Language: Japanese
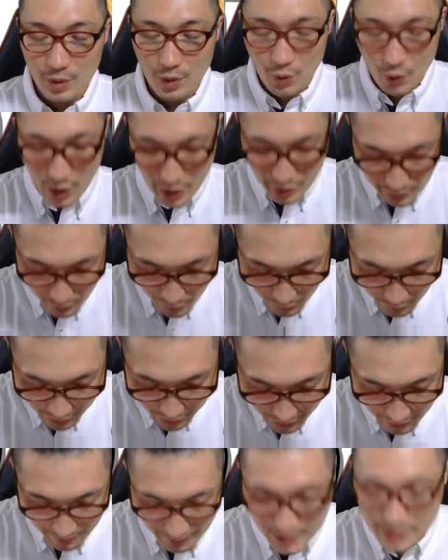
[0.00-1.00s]
おはようご
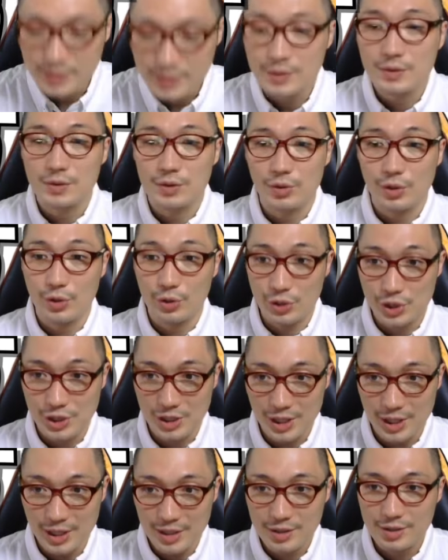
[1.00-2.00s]
ざいます。ヨッシー
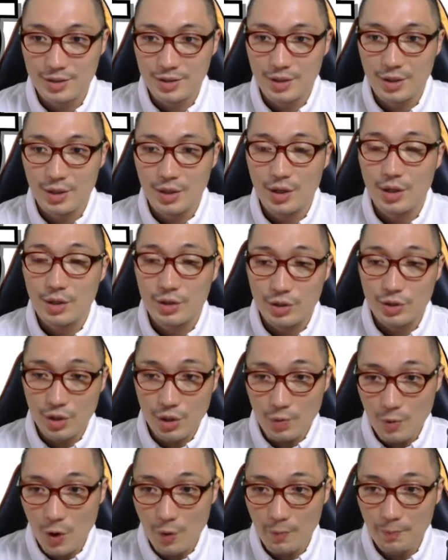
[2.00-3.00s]
です。
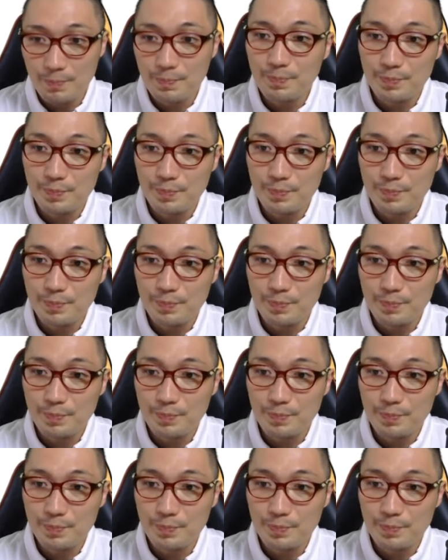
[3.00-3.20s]
今日も、